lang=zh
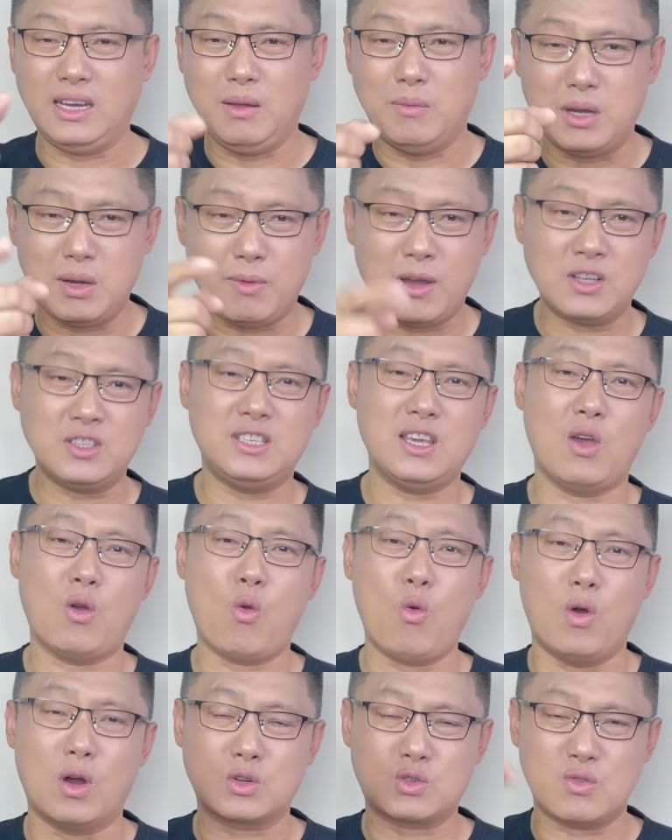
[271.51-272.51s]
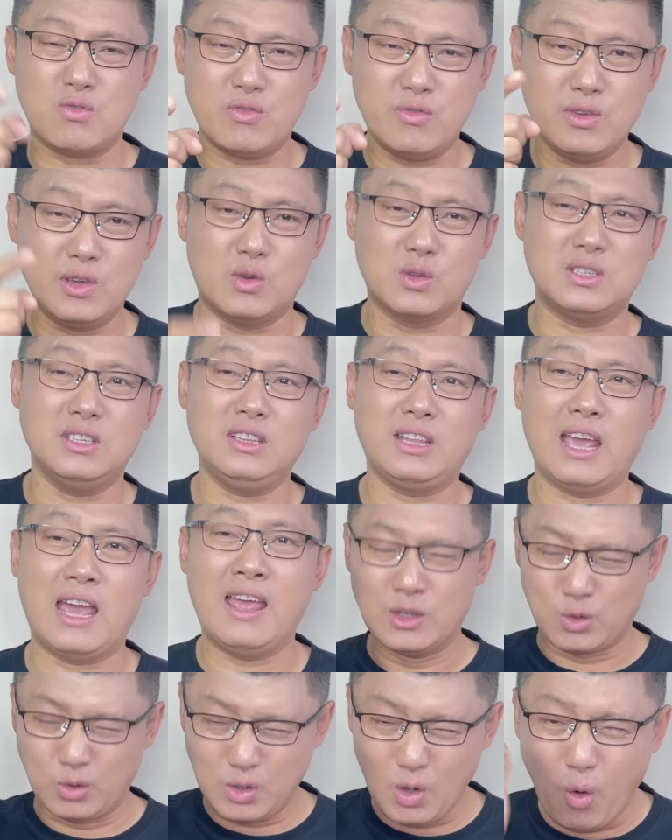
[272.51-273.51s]
你们这帮贱货，终于有今
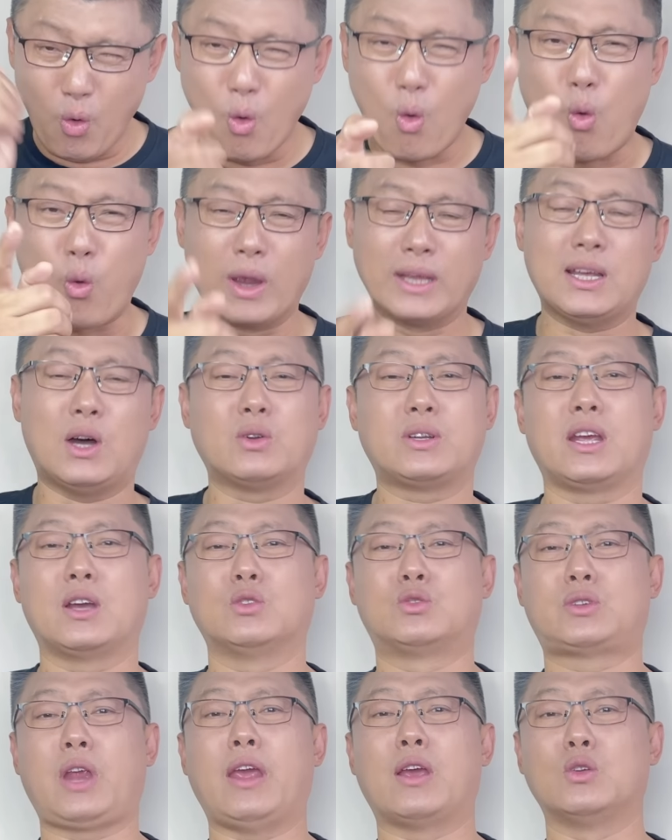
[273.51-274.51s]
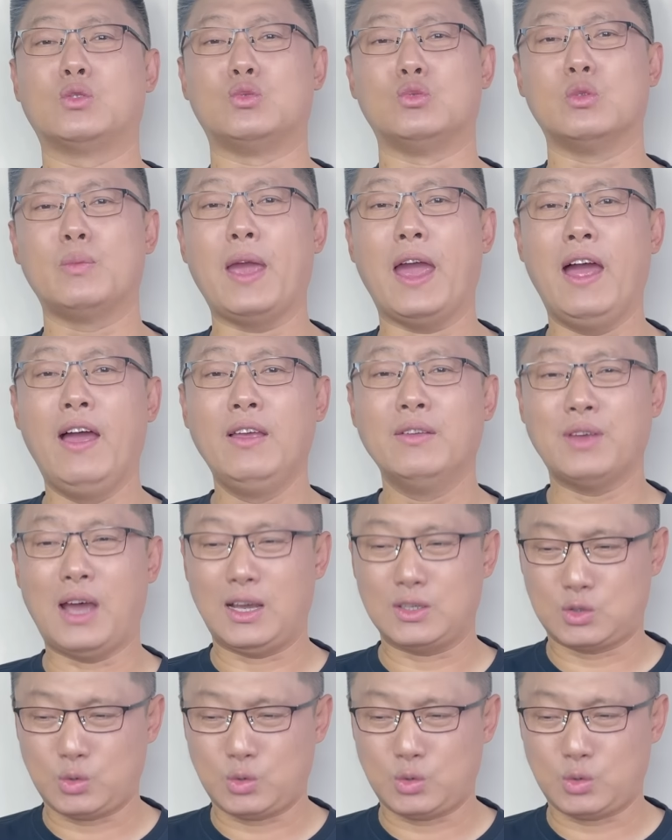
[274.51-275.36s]
天，就又回到这个局面啊！